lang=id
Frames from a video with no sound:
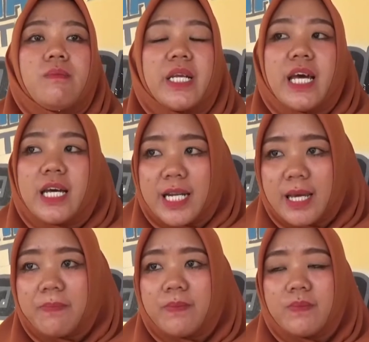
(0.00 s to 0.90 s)

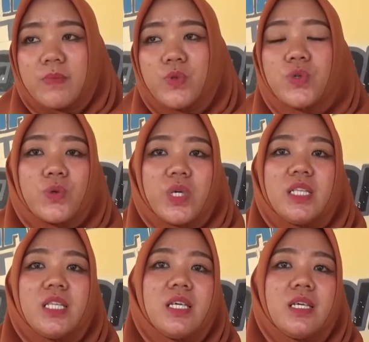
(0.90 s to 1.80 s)
berharap guru
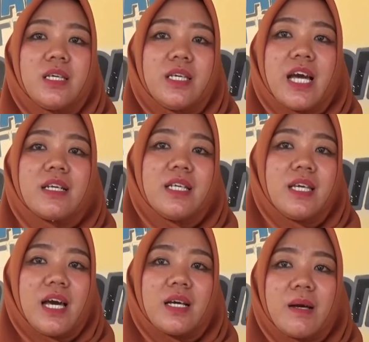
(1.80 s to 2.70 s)
ini yang
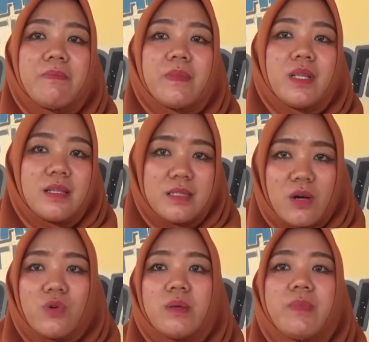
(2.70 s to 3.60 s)
dianggap
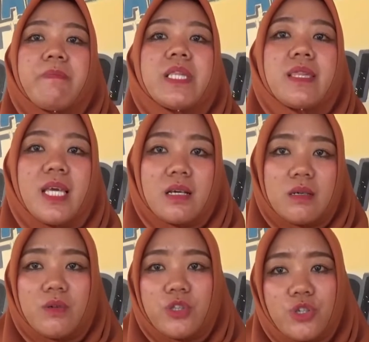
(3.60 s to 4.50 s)
jauh lebih penting
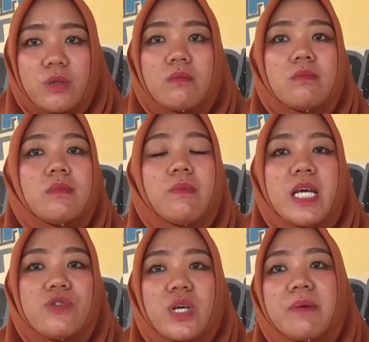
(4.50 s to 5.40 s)
untuk
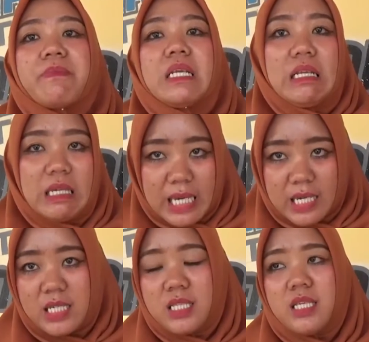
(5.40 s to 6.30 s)
memajukan
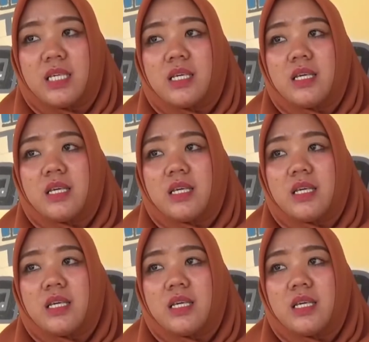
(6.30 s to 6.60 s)
pendidikan ini.